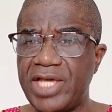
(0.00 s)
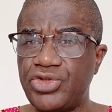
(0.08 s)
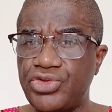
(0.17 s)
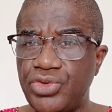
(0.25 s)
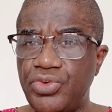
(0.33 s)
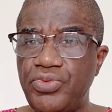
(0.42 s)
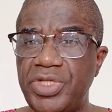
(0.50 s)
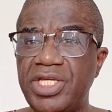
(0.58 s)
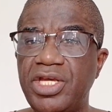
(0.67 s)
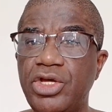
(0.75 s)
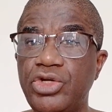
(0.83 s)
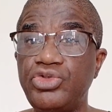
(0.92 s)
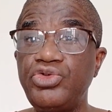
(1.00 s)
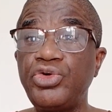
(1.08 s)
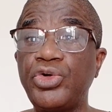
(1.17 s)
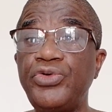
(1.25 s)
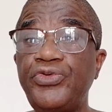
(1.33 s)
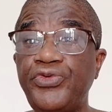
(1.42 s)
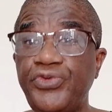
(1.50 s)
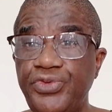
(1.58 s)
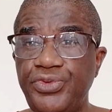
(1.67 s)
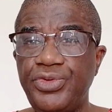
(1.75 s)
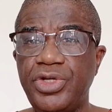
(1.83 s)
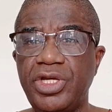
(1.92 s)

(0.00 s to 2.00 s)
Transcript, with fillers: est celui du refus